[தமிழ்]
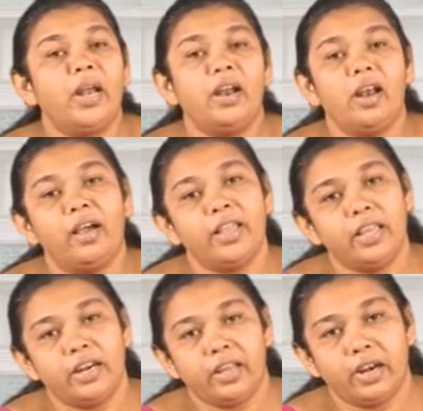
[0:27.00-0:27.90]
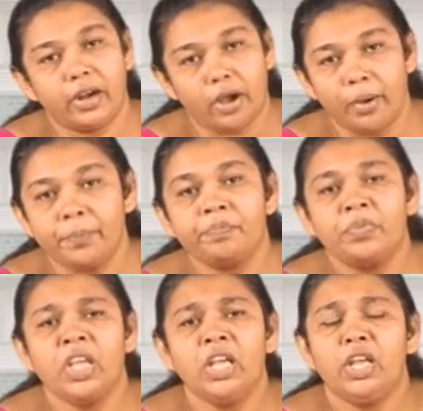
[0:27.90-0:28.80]
பெண்களாகி இருக்கிற நாம்
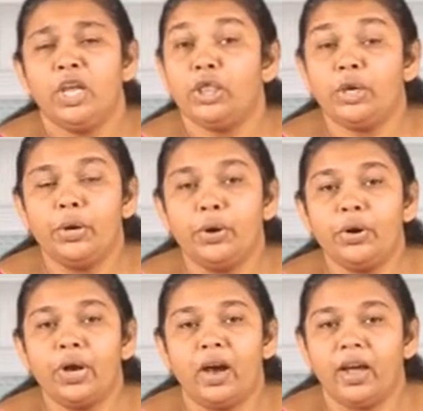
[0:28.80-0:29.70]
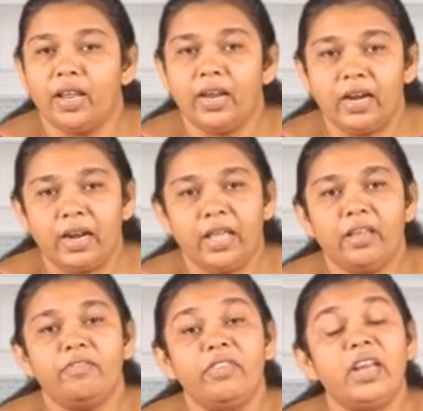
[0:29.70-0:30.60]
எத்தனையோ காரியங்களிலே
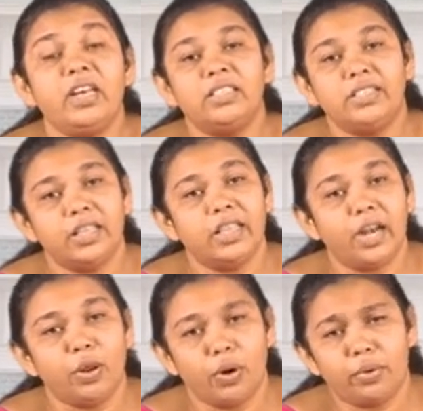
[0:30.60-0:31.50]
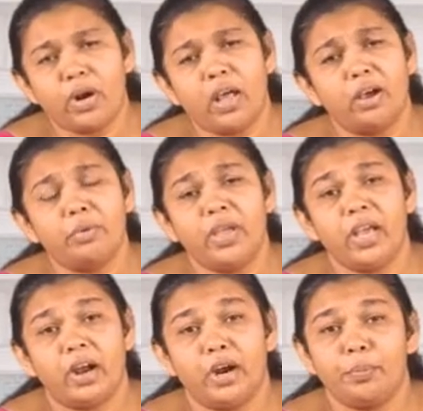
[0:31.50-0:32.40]
வீண் சிந்தனை உள்ளவர்களாகவே
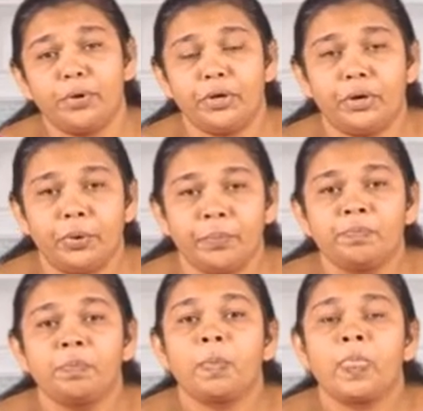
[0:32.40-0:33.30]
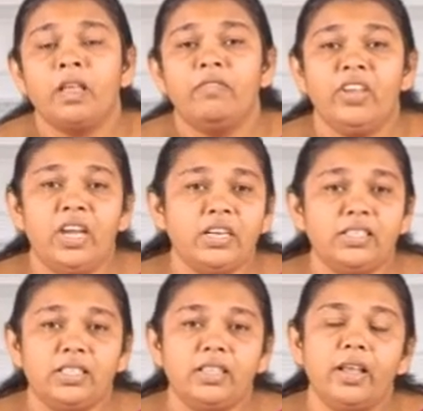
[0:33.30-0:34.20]
காணப்படுகிறோம்
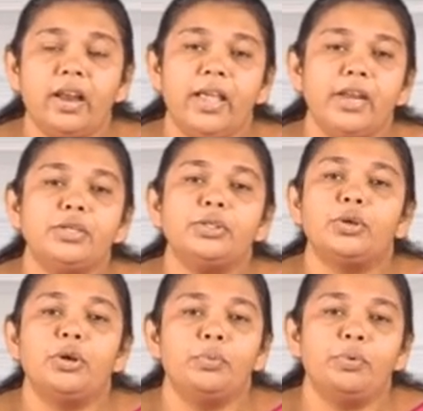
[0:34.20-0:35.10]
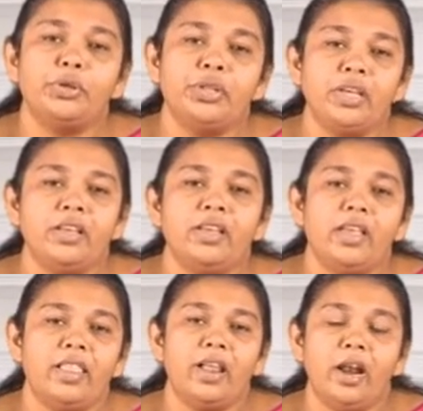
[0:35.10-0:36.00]
வீண் சிந்தனை என்று சொல்லும்போது
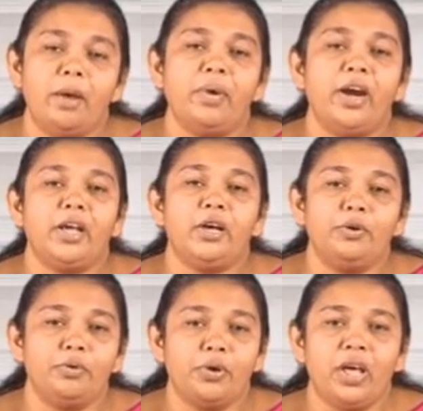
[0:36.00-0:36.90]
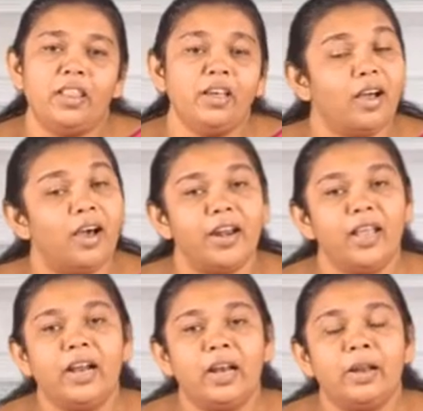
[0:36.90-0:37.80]
எதெல்லாம் நடக்கக்கூடாத
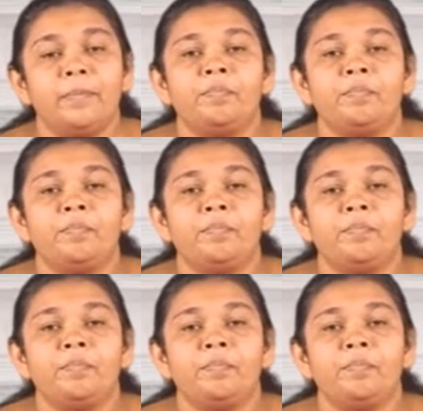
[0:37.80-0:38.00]
காரியங்கள்